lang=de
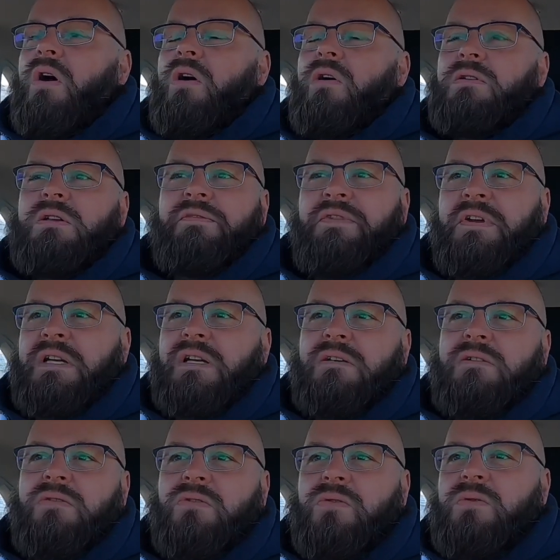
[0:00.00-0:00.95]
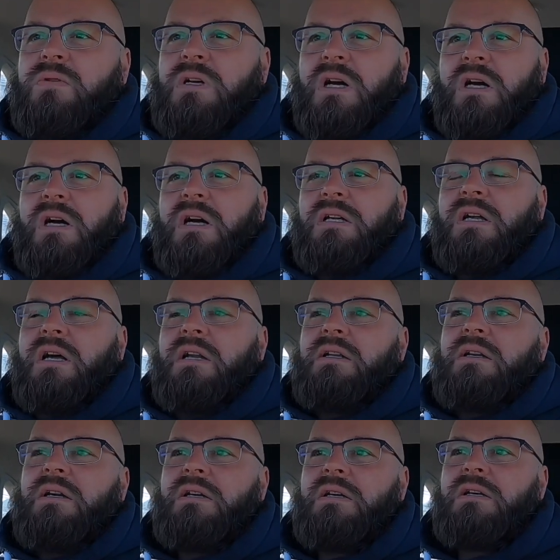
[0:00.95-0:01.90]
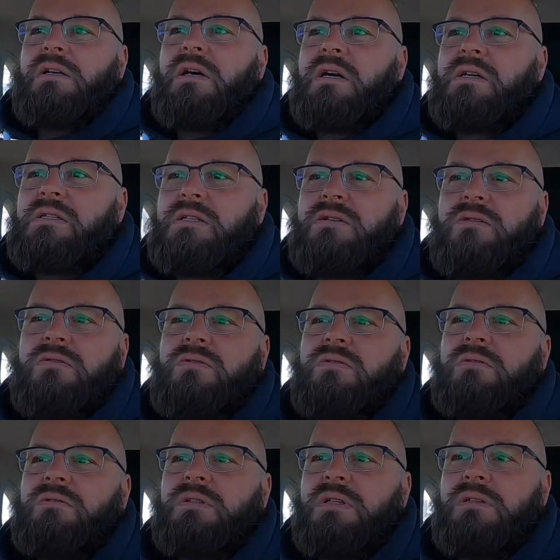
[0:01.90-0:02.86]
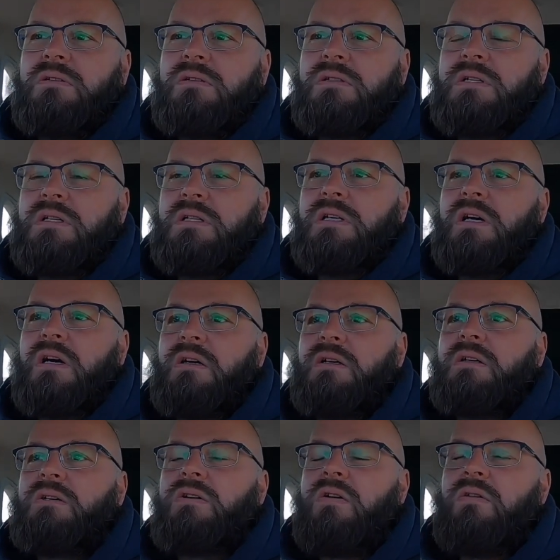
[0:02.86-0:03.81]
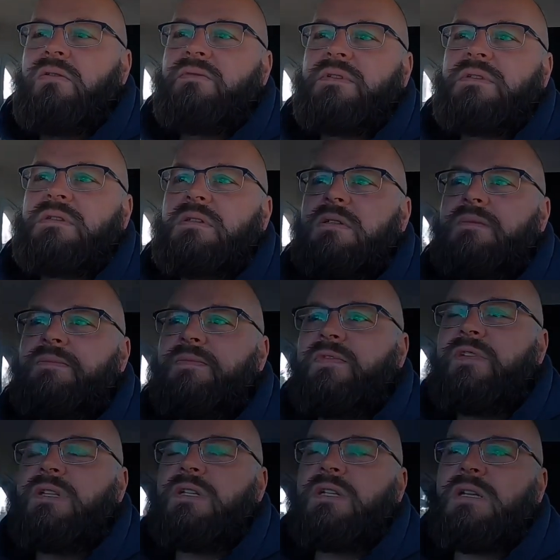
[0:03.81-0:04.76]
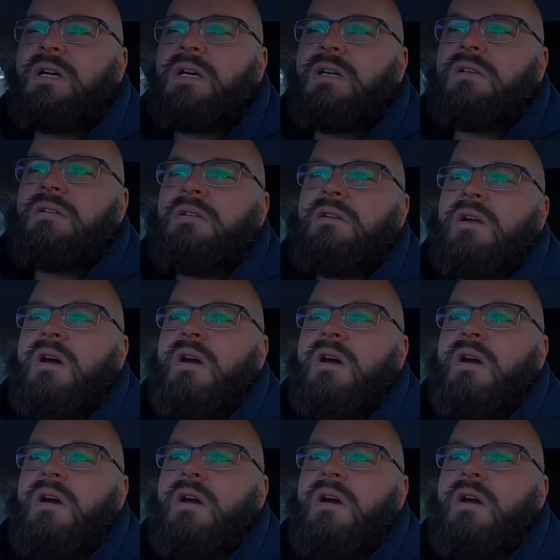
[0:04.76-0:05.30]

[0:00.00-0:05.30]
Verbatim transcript: und da fing dann Corona gerade an. Heißt es auch Corona in Deutschland? Ja, ne? Covid fing dann an.